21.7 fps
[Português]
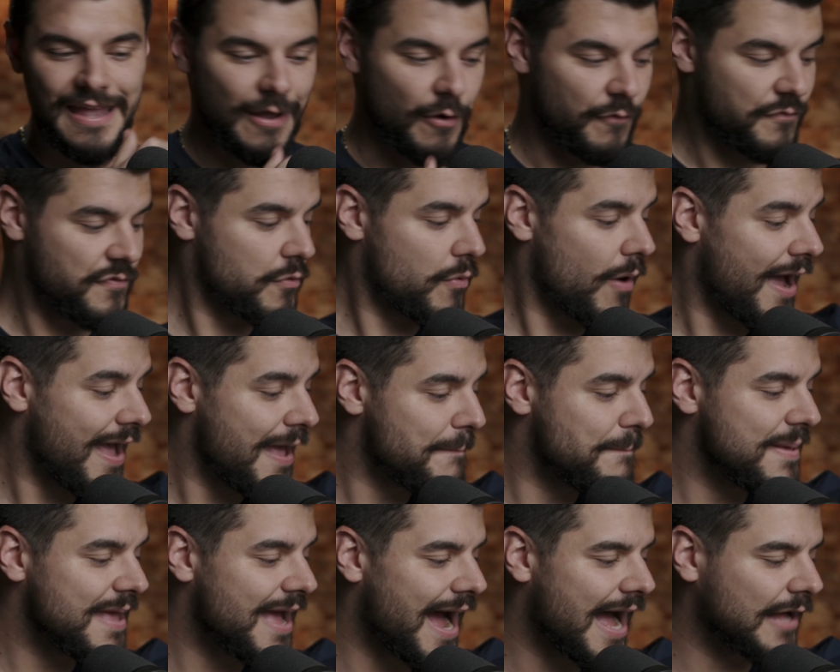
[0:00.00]
Eu fico
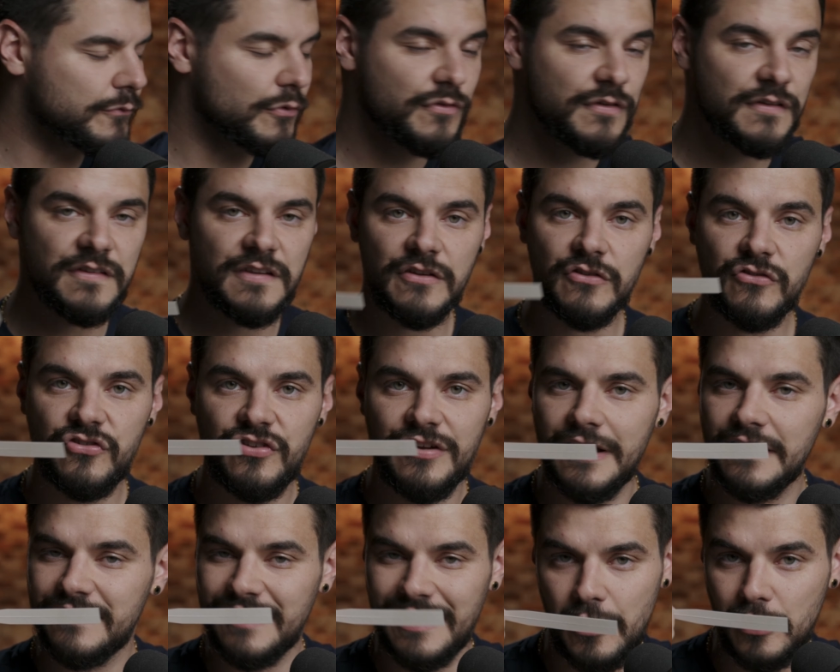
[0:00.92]
arrepiado de sentir
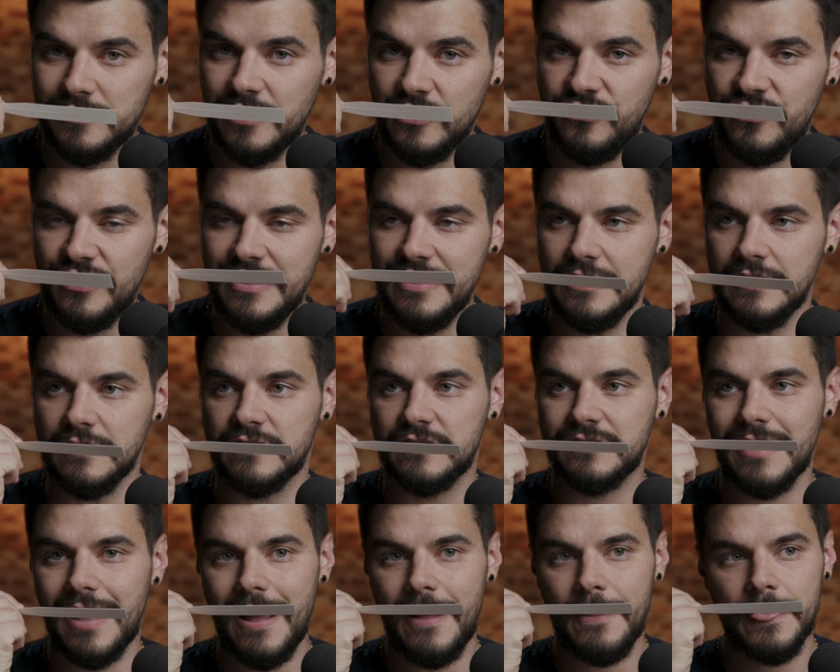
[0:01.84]
essa nota de íris,
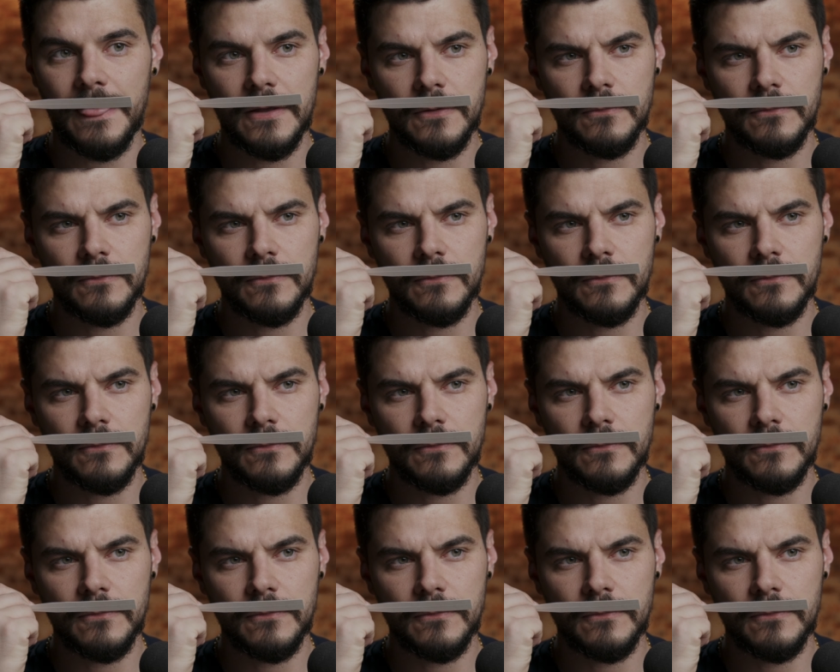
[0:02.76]
tá?